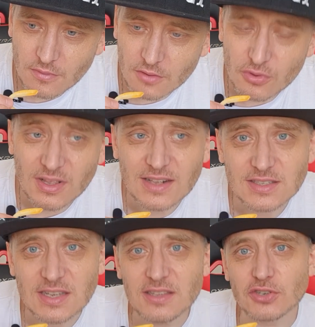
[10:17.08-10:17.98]
Но как
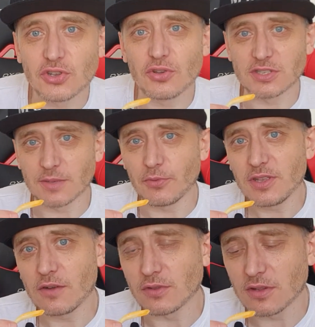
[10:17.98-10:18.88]
сырный жуется,
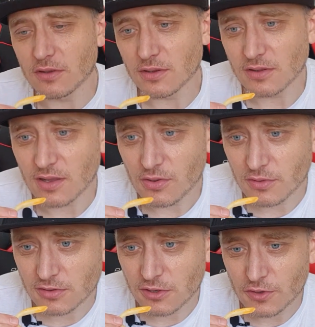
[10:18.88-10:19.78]
поняли? Вот э, такое,
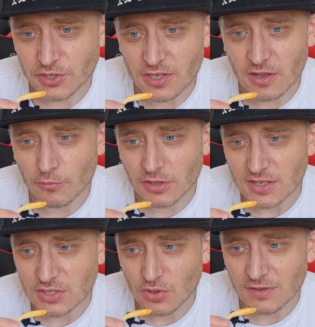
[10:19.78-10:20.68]
такое ощущение, как будто
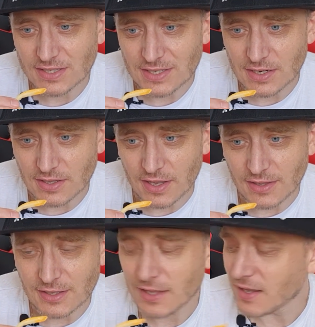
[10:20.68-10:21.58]
основа сырная.
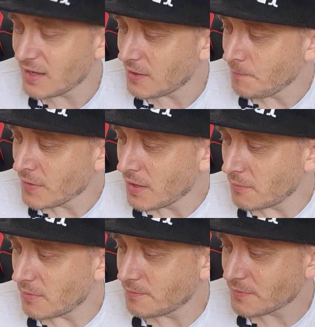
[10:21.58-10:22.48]
Не такая
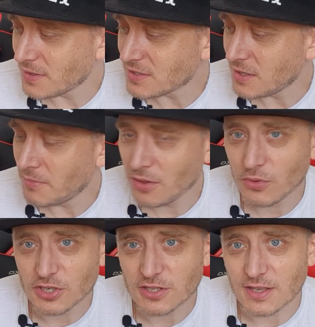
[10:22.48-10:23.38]

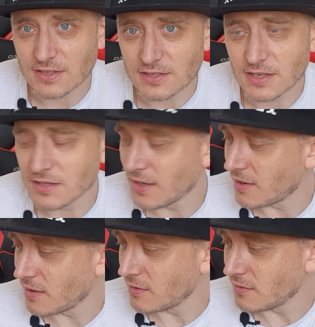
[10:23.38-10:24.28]
кисломолочная,
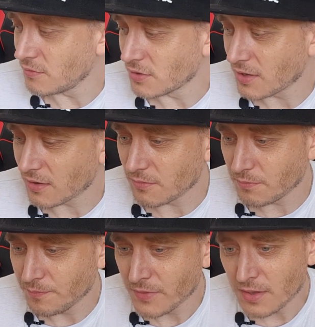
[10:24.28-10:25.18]
сырная, э, вот как
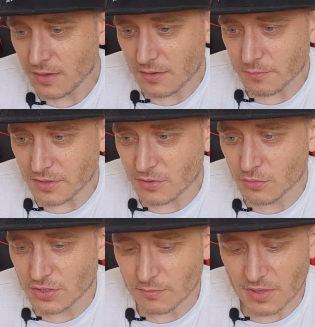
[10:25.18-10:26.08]
в
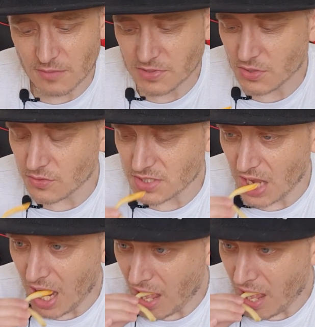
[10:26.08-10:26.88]
предыдущем белом соусе